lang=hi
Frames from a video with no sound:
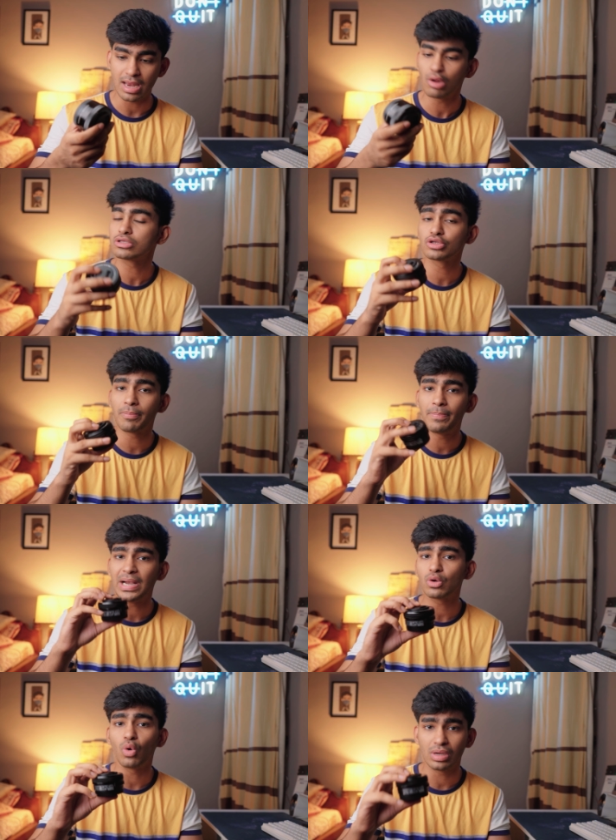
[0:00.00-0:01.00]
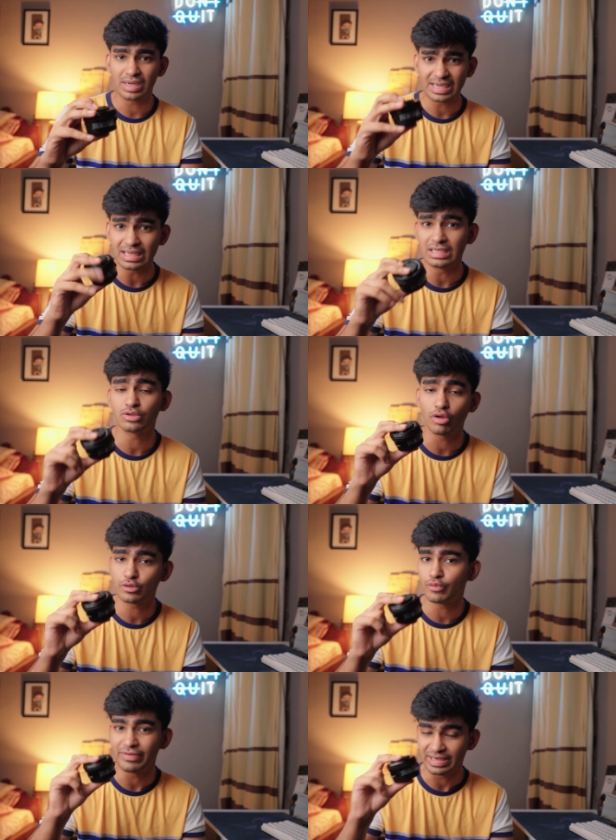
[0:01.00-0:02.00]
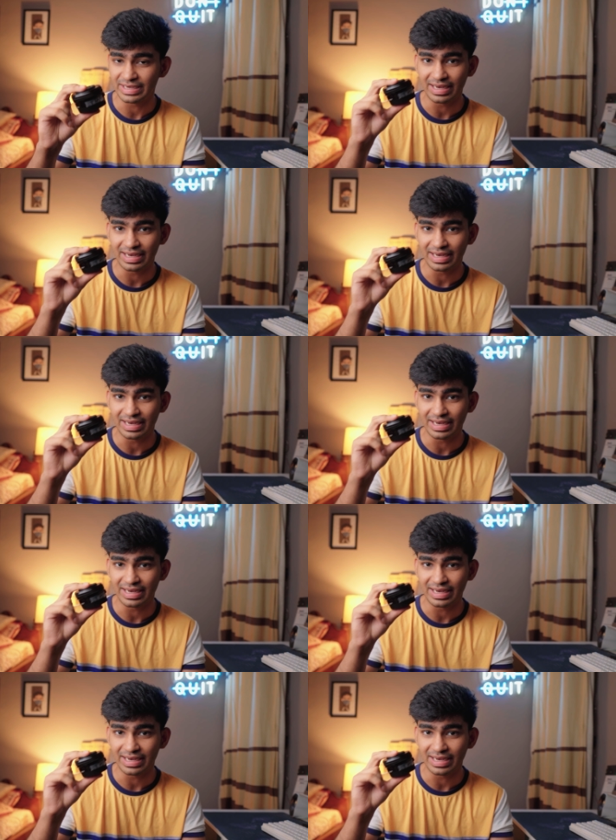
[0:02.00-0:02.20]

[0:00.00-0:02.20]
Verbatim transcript: एंड ऑल्सो द बिल्ड क्वालिटी is also very